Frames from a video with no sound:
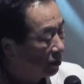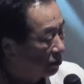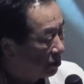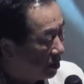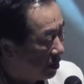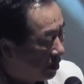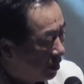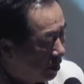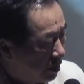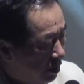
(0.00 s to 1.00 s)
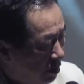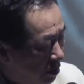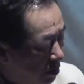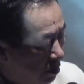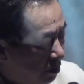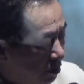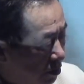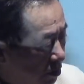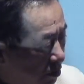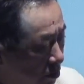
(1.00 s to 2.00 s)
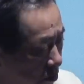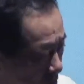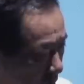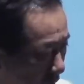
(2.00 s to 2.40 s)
た時にどう